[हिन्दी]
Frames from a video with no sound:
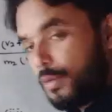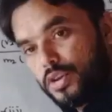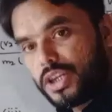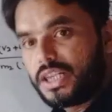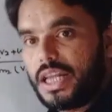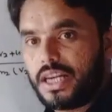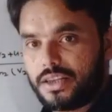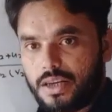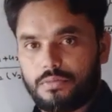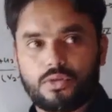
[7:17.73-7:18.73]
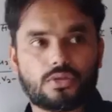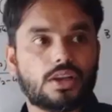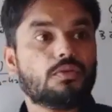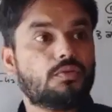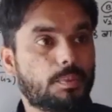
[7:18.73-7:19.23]
अपोजिट डायरेक्शन में
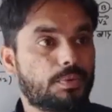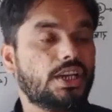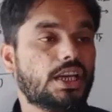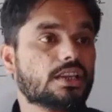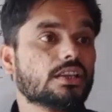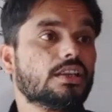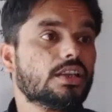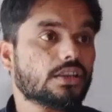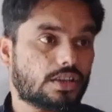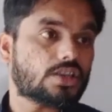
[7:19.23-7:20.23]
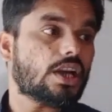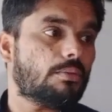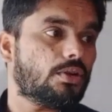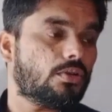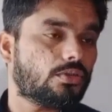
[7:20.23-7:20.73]
होते हैं विपरीत दिशा
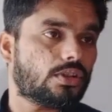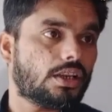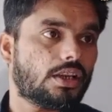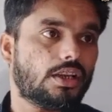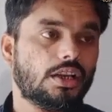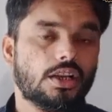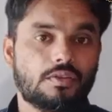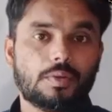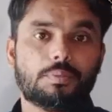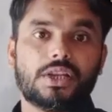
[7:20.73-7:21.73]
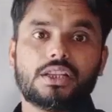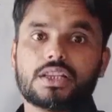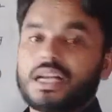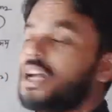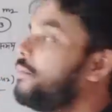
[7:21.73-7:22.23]
में होते हैं विपरीत
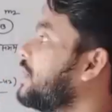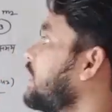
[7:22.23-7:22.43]
दिशा का